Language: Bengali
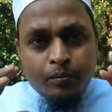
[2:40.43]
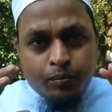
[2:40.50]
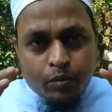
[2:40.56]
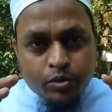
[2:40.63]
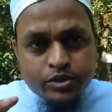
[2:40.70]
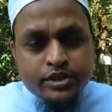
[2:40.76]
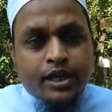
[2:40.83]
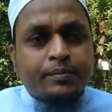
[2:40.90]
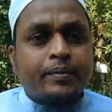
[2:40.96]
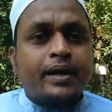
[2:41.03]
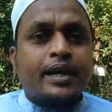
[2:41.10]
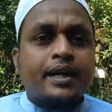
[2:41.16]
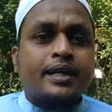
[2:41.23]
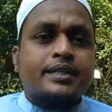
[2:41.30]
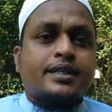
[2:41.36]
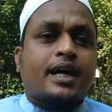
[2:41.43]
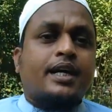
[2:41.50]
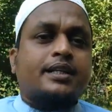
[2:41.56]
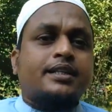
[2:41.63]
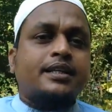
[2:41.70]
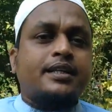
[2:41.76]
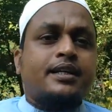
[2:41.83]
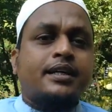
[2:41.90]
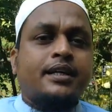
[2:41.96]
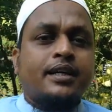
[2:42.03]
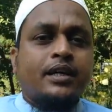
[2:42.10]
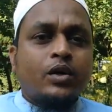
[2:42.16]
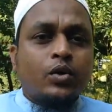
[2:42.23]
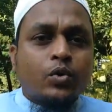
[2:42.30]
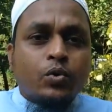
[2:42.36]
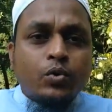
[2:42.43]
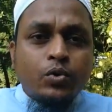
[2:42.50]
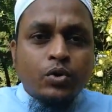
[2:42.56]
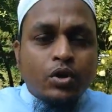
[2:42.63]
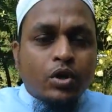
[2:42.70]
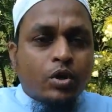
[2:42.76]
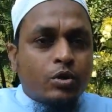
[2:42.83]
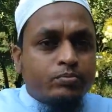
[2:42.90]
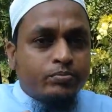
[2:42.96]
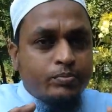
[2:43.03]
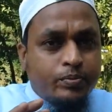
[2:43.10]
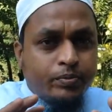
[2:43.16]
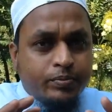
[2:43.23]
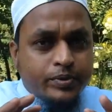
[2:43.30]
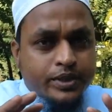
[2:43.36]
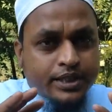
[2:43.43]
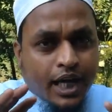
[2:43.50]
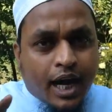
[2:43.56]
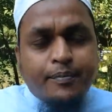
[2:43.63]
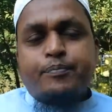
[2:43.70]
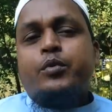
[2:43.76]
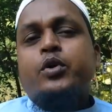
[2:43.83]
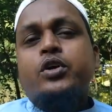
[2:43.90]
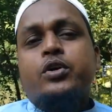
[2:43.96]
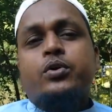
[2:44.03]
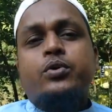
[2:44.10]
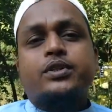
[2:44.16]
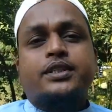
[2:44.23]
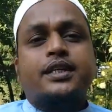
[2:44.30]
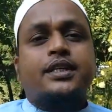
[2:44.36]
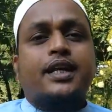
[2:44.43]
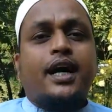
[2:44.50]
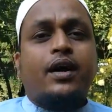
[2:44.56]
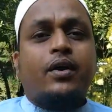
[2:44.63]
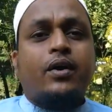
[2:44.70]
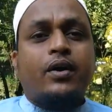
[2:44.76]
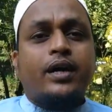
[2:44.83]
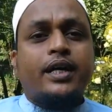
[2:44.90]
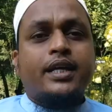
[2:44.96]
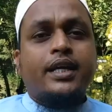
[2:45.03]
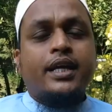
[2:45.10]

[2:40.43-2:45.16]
প্রস্রাব পায়খানার স্বার্থে কোনো রকম চাপ প্রয়োগ করতে না হয়